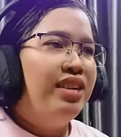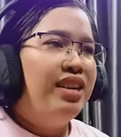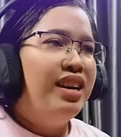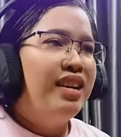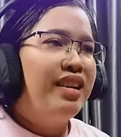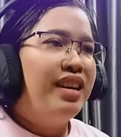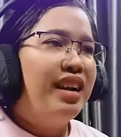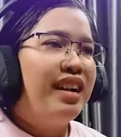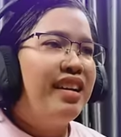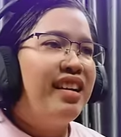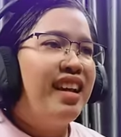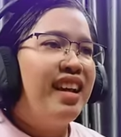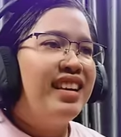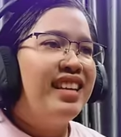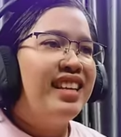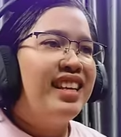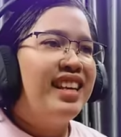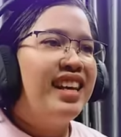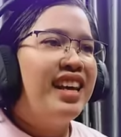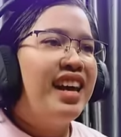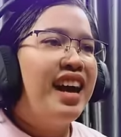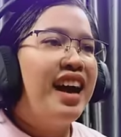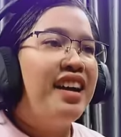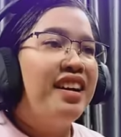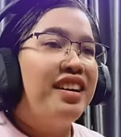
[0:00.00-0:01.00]
วเลือกในครั้ง
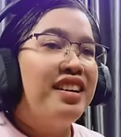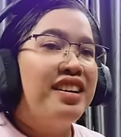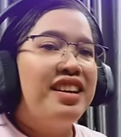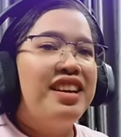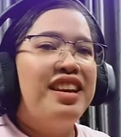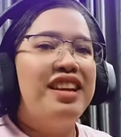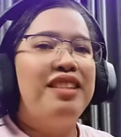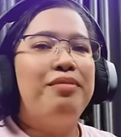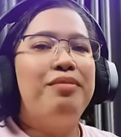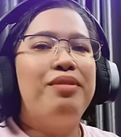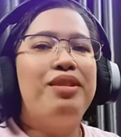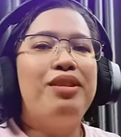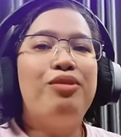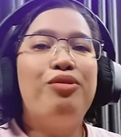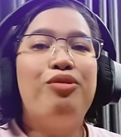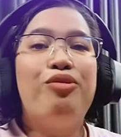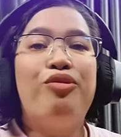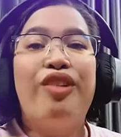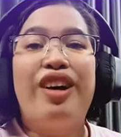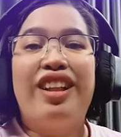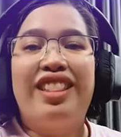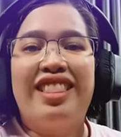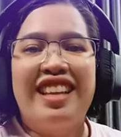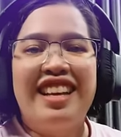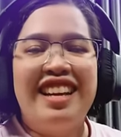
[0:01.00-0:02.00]
นี้ค่ะเคยเห็นพี่ทู
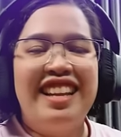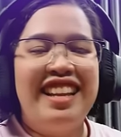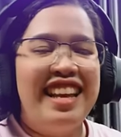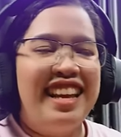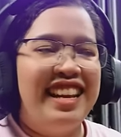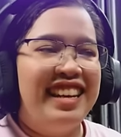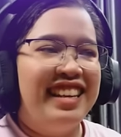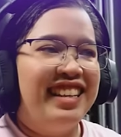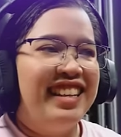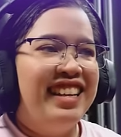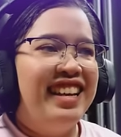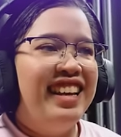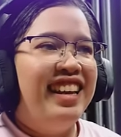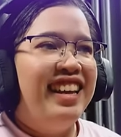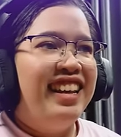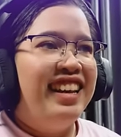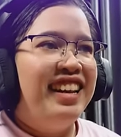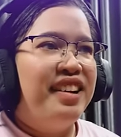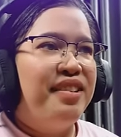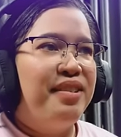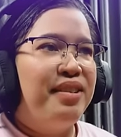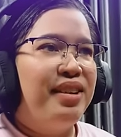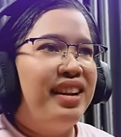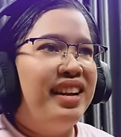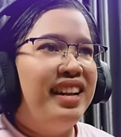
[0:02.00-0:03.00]
ฟาเตอร์เล่น
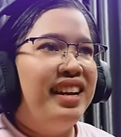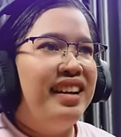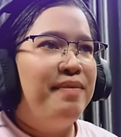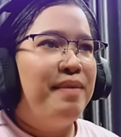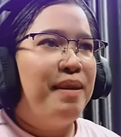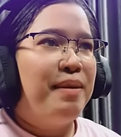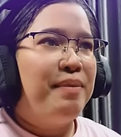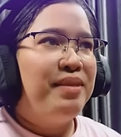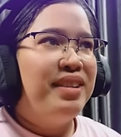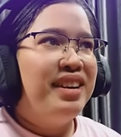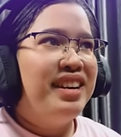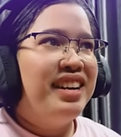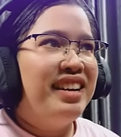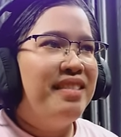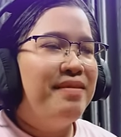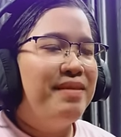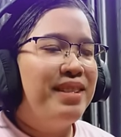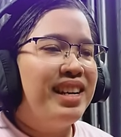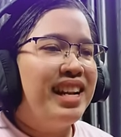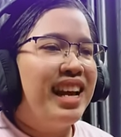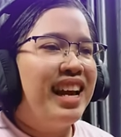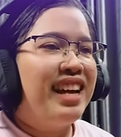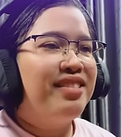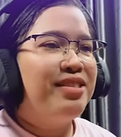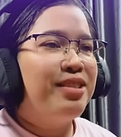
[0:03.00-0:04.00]
เราก็เลยแบบเฮ้ยมั
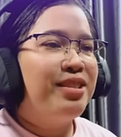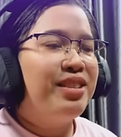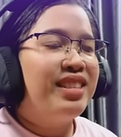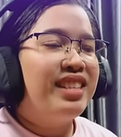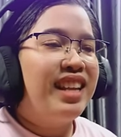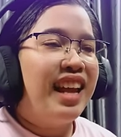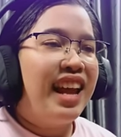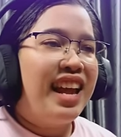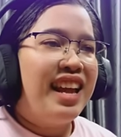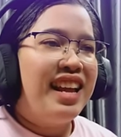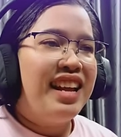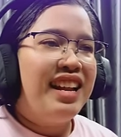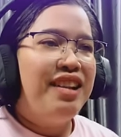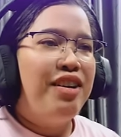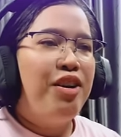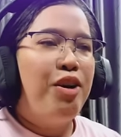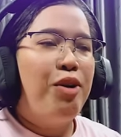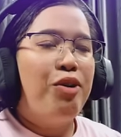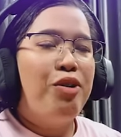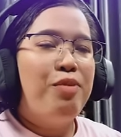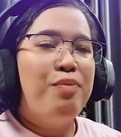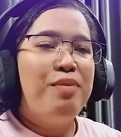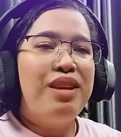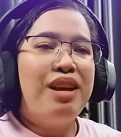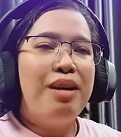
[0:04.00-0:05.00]
นน่าสนใจแล้ว
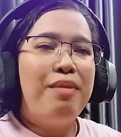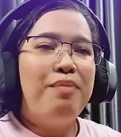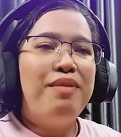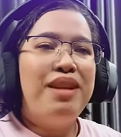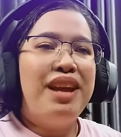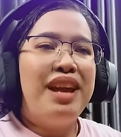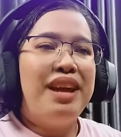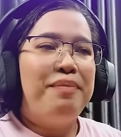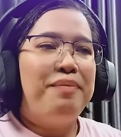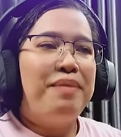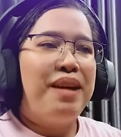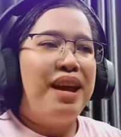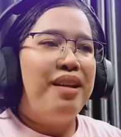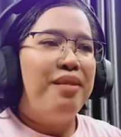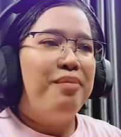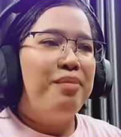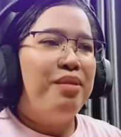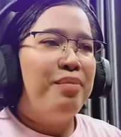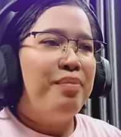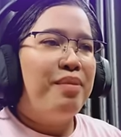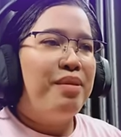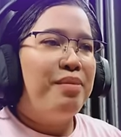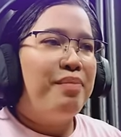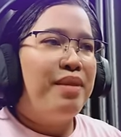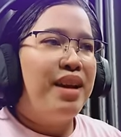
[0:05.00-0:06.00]
เขาก็มีอัปเดตแพท
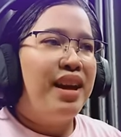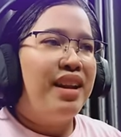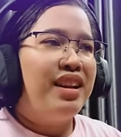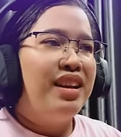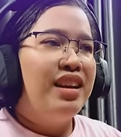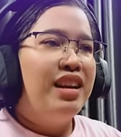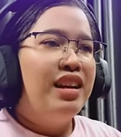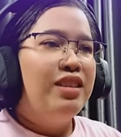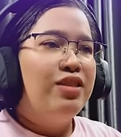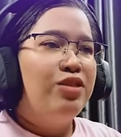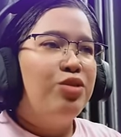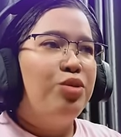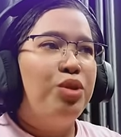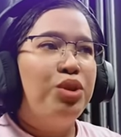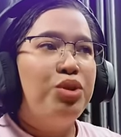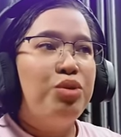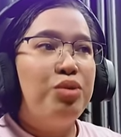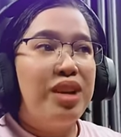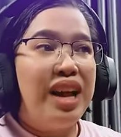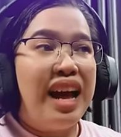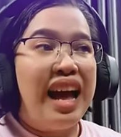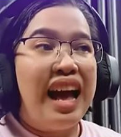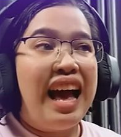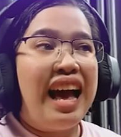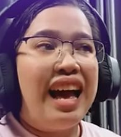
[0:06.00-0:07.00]
มาเป็นแพท
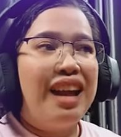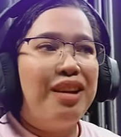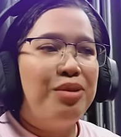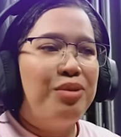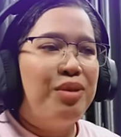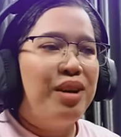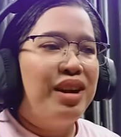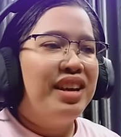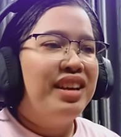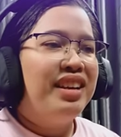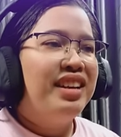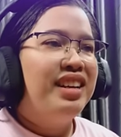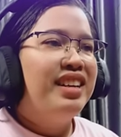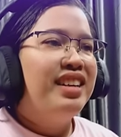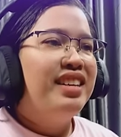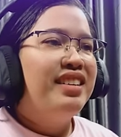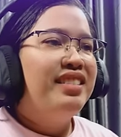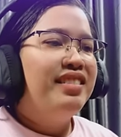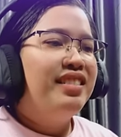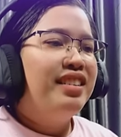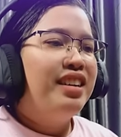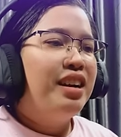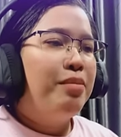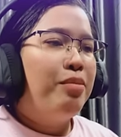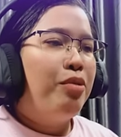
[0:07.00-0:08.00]
0.5 ด้วย
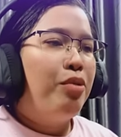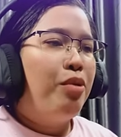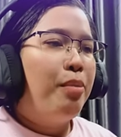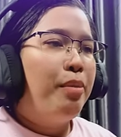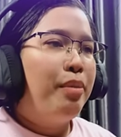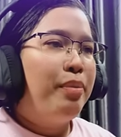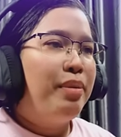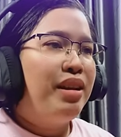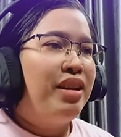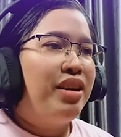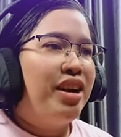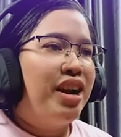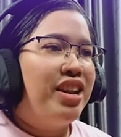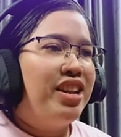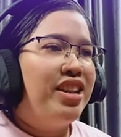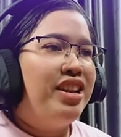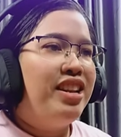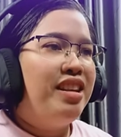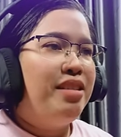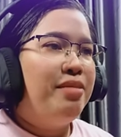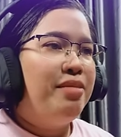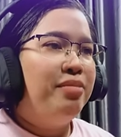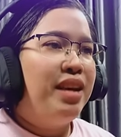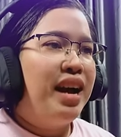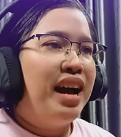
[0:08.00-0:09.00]
ซึ่งเขาบอกว่ามันเป็นอะไรที่
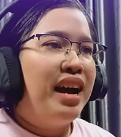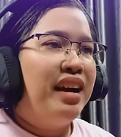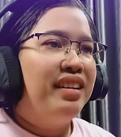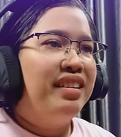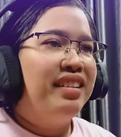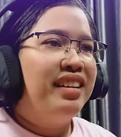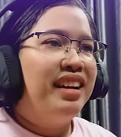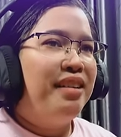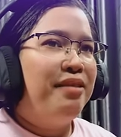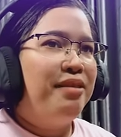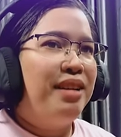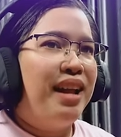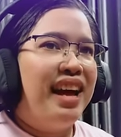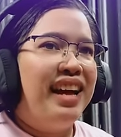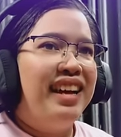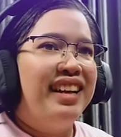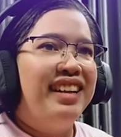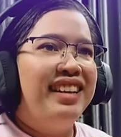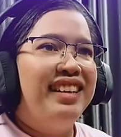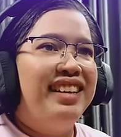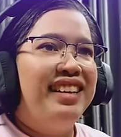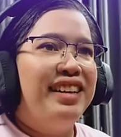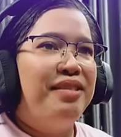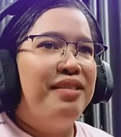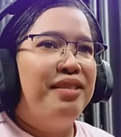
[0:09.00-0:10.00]
ดีมากเอาล่ะ
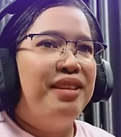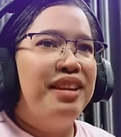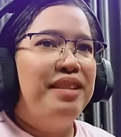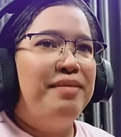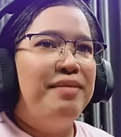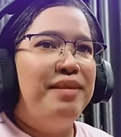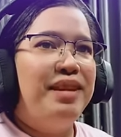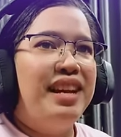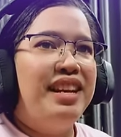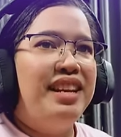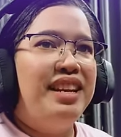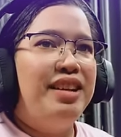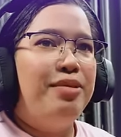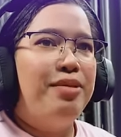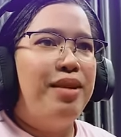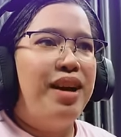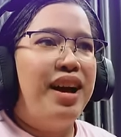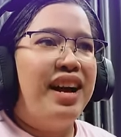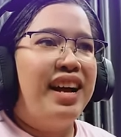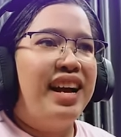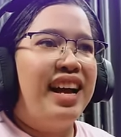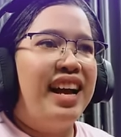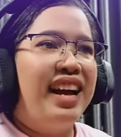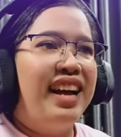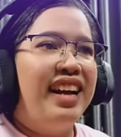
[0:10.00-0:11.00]
เราก็เลยมาเล่นดีกว่า
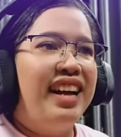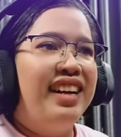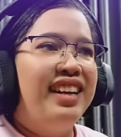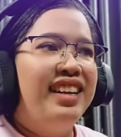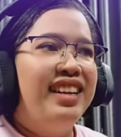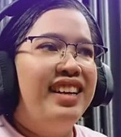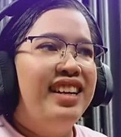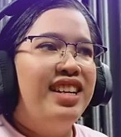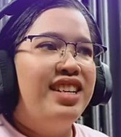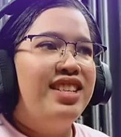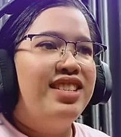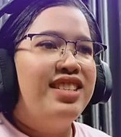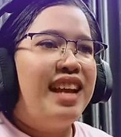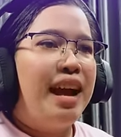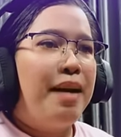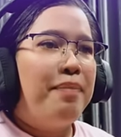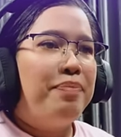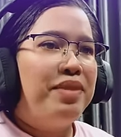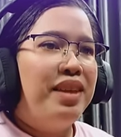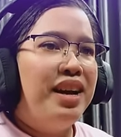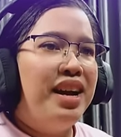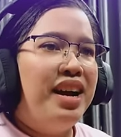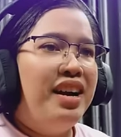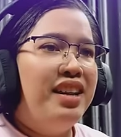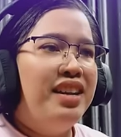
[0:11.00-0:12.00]
ค่ะ
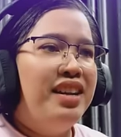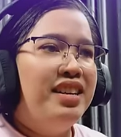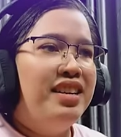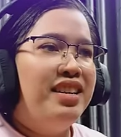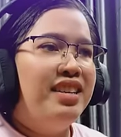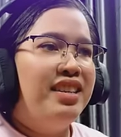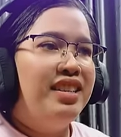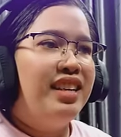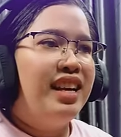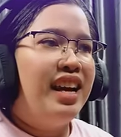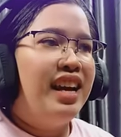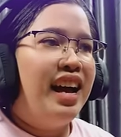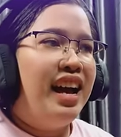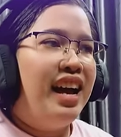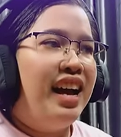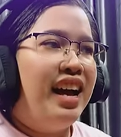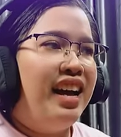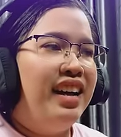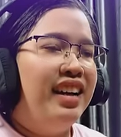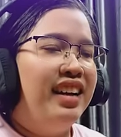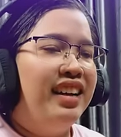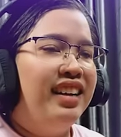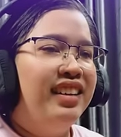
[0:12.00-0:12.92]
Chapter 1ค่ะ